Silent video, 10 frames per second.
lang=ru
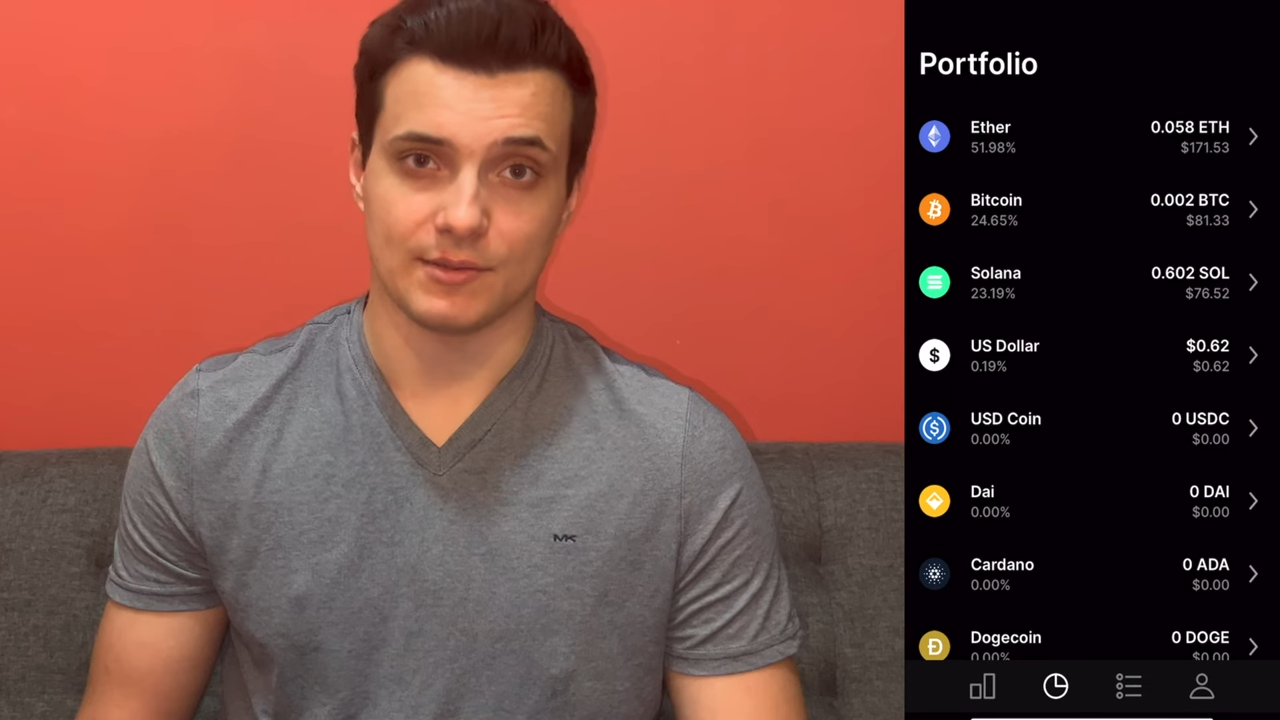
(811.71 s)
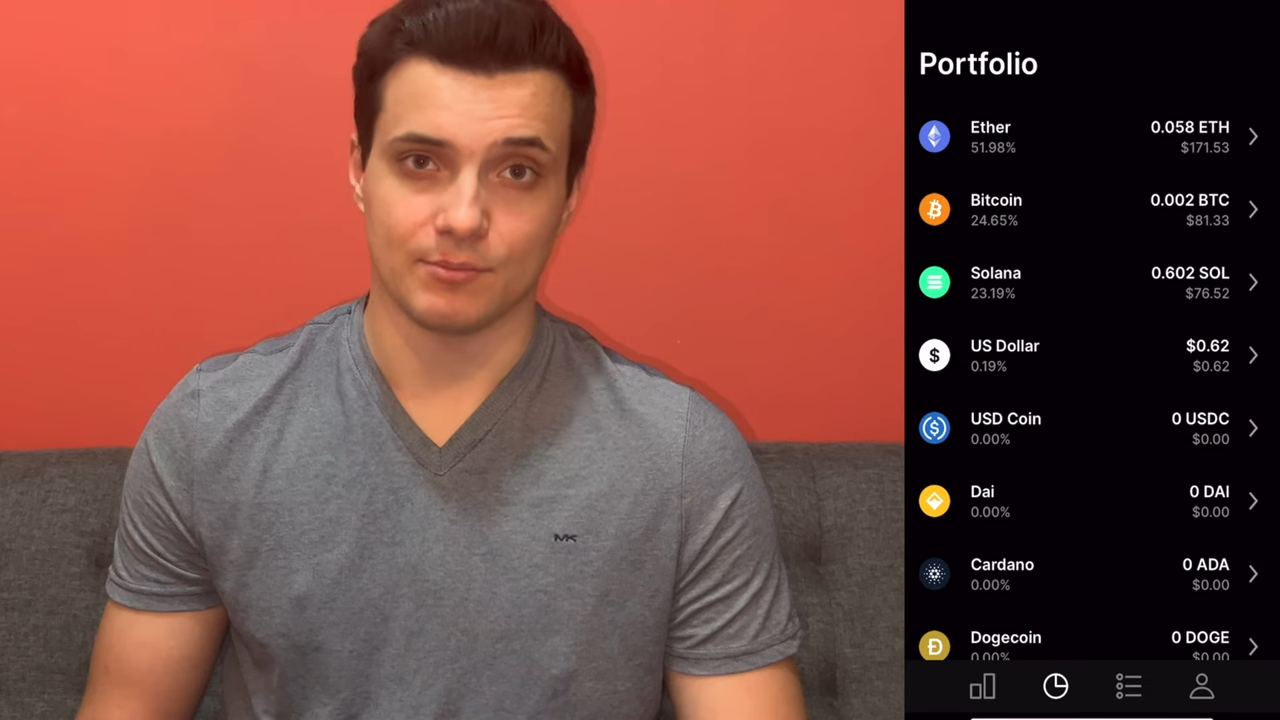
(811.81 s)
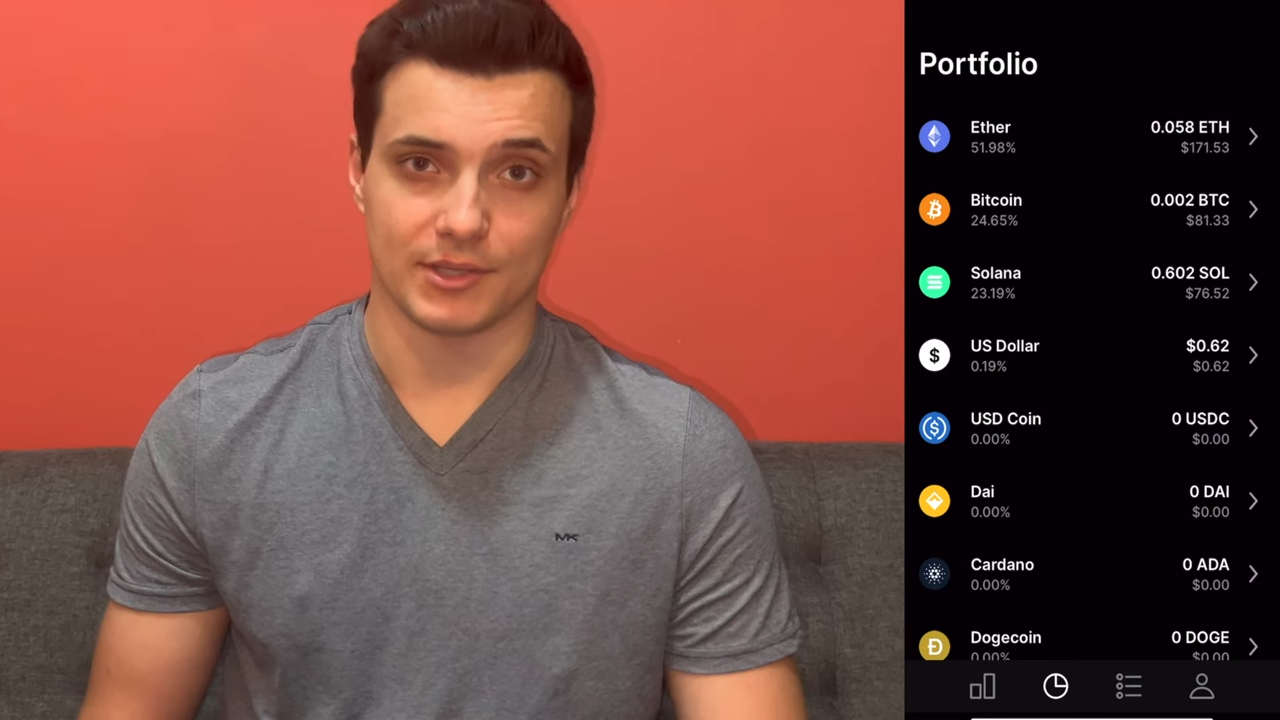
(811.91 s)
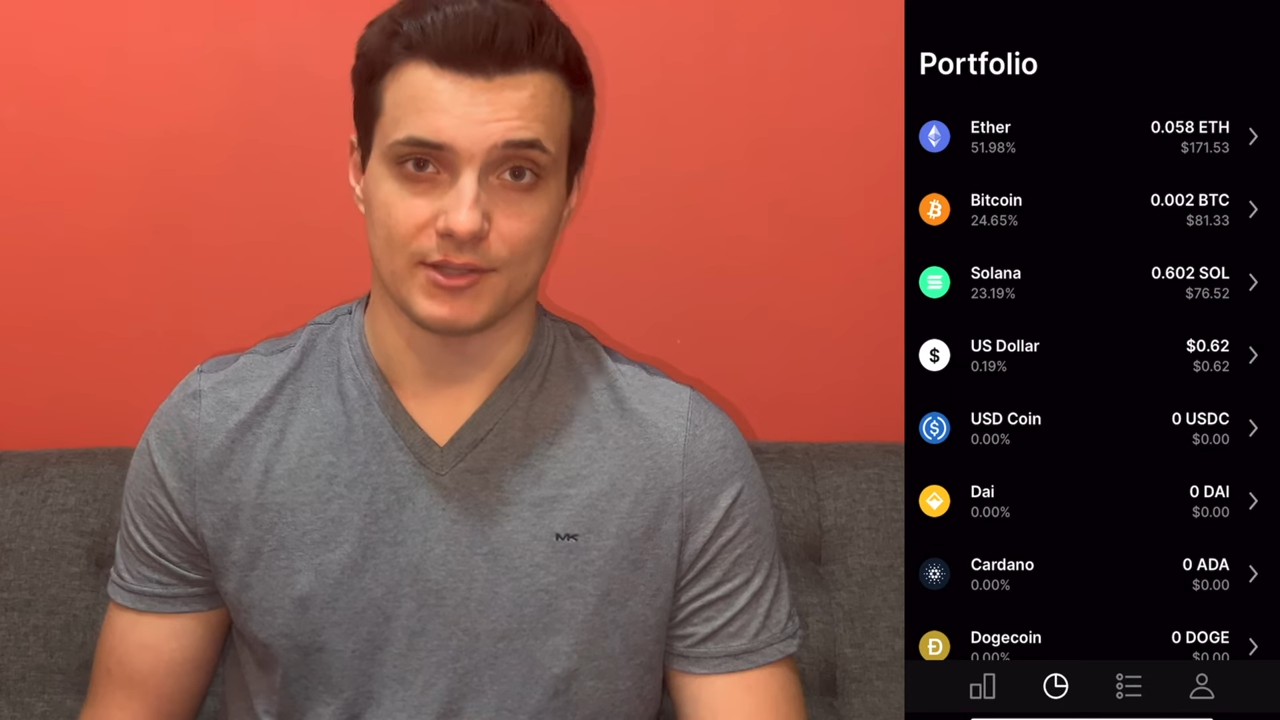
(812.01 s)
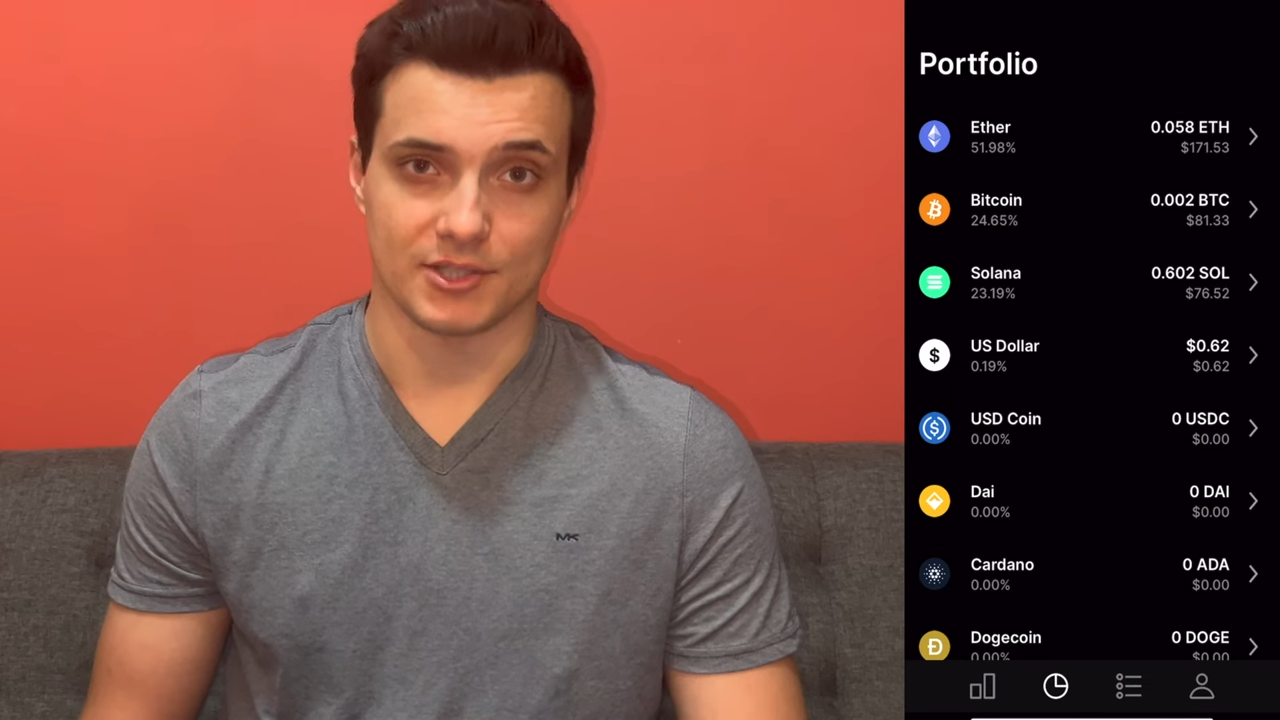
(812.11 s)

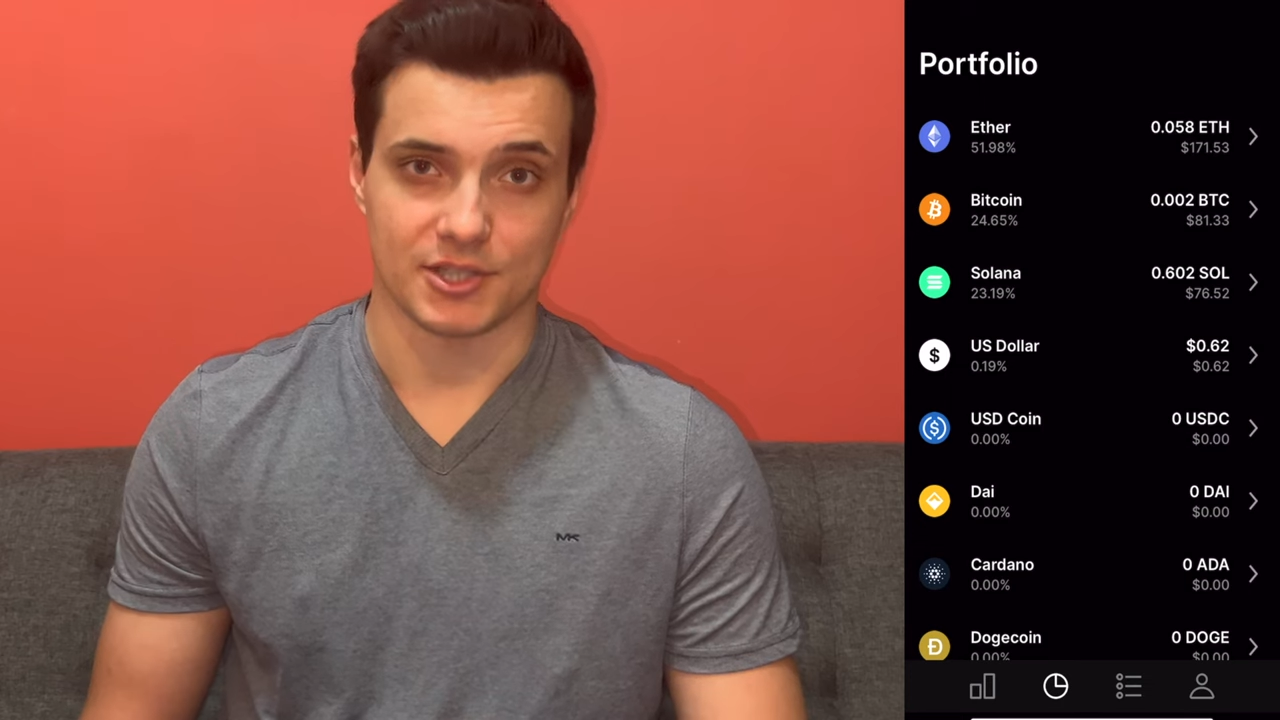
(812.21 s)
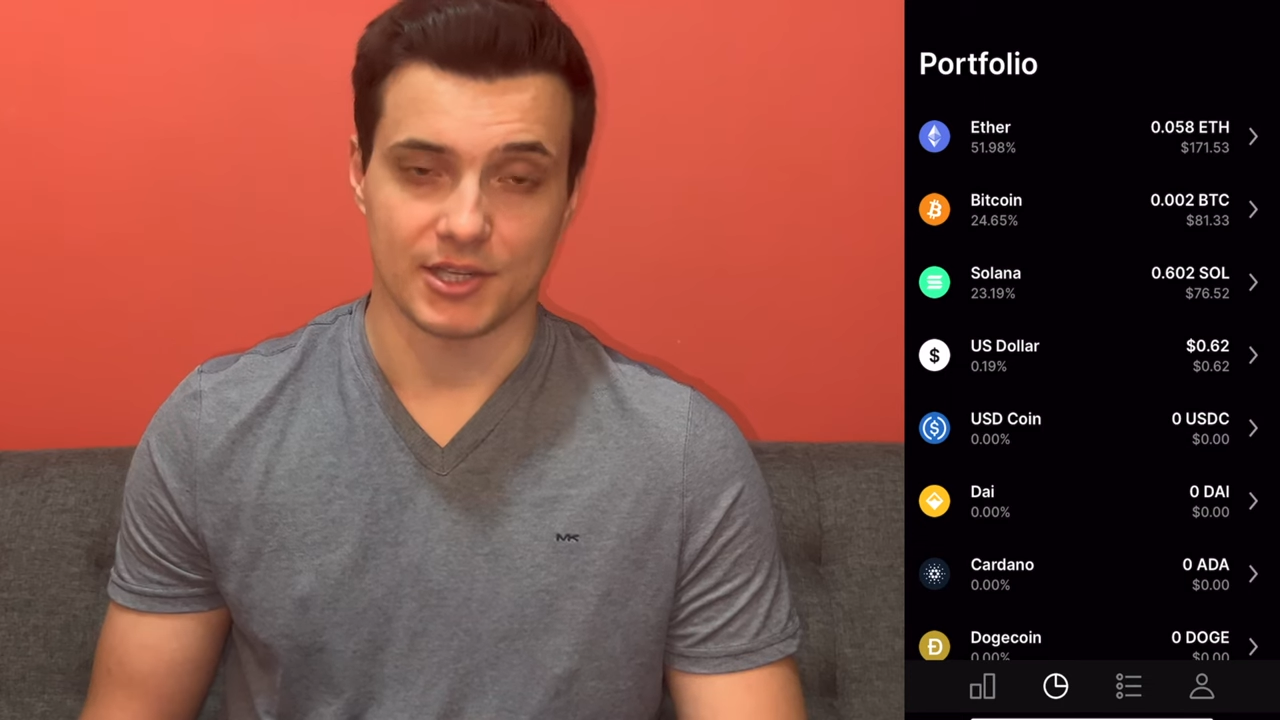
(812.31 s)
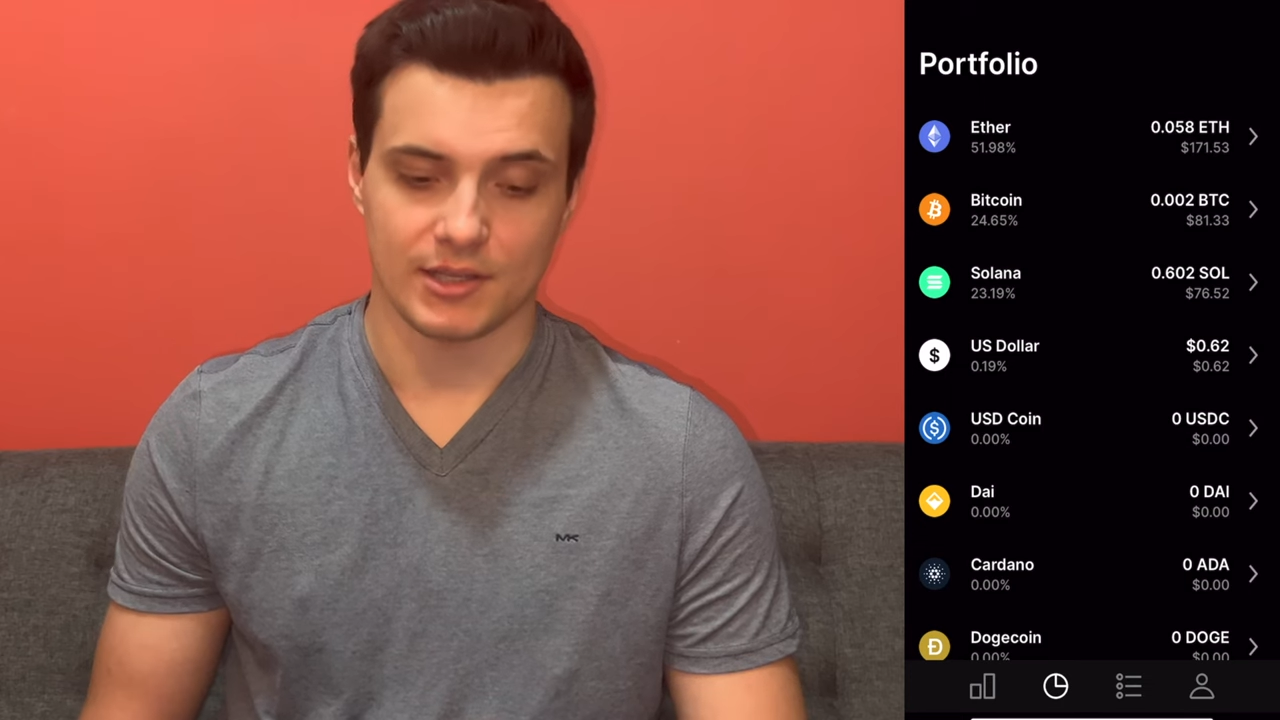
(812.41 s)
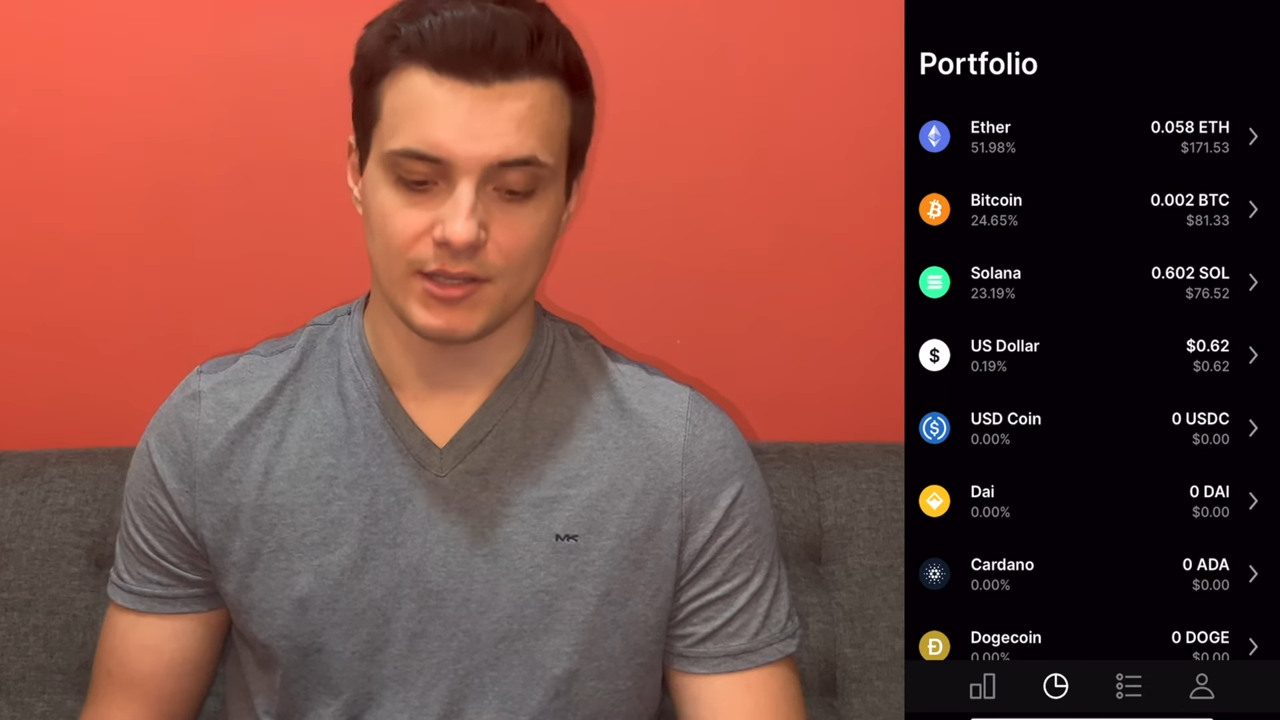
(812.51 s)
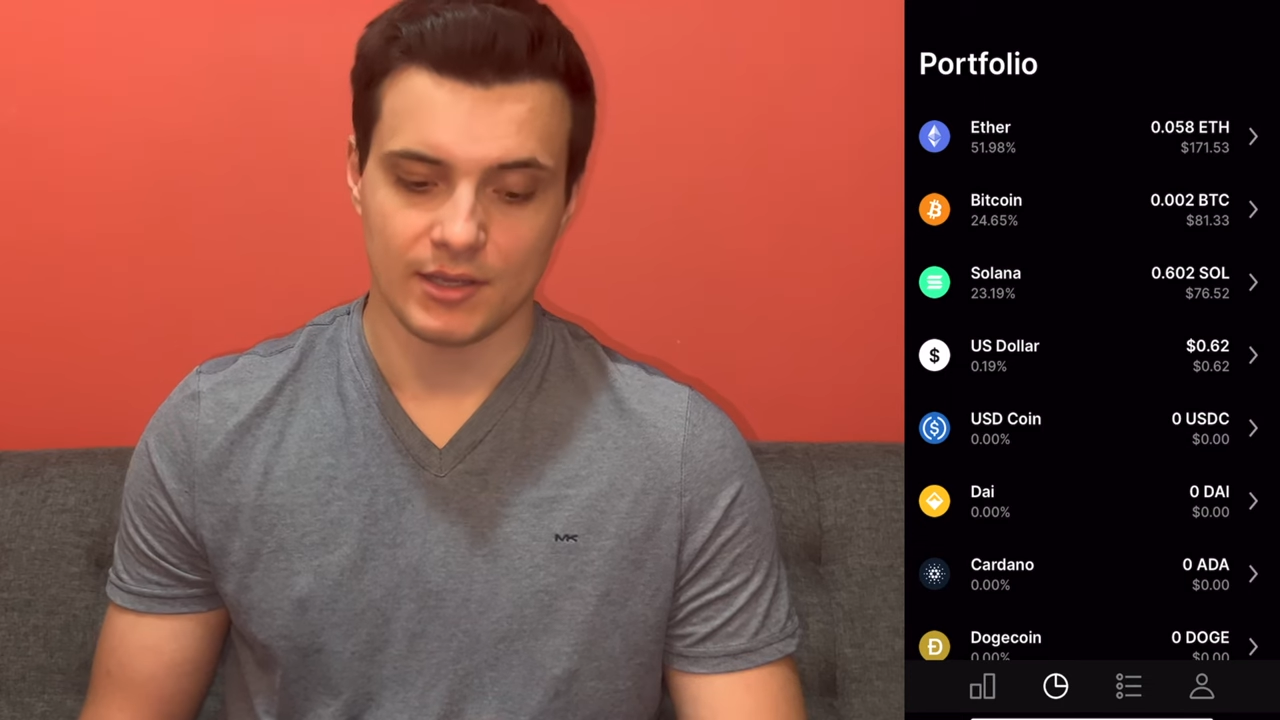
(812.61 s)

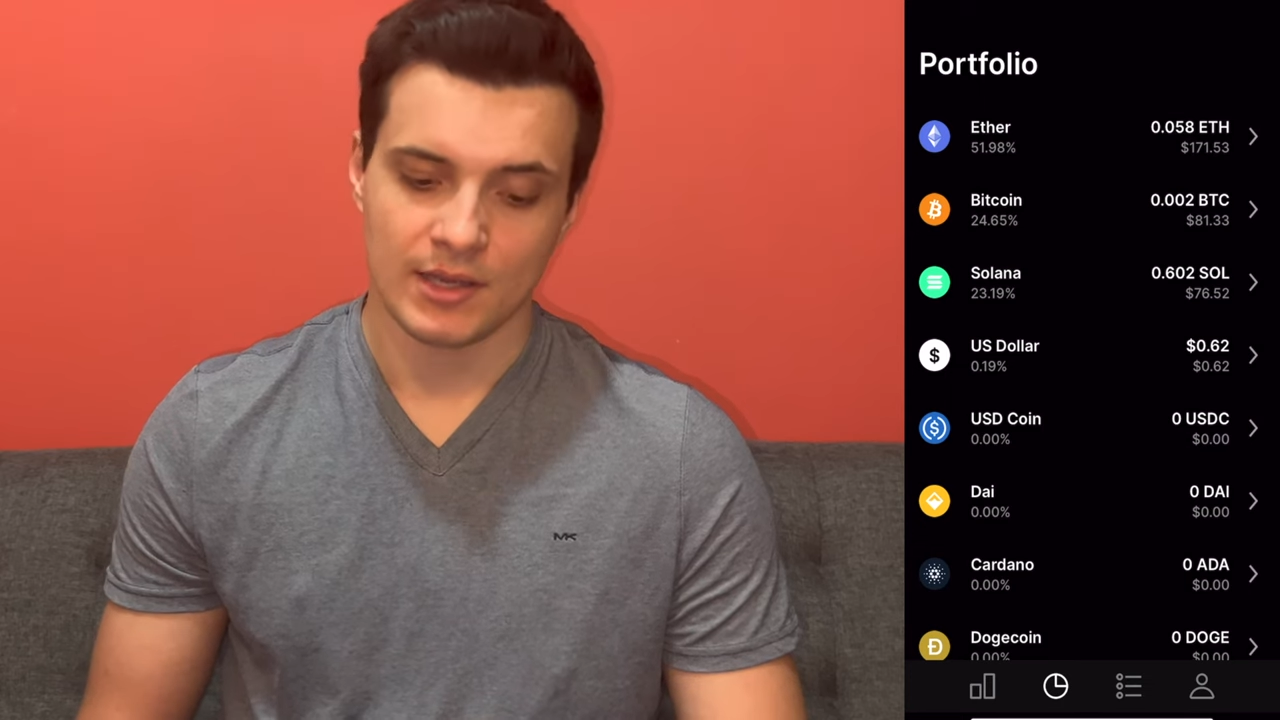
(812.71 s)
приложении.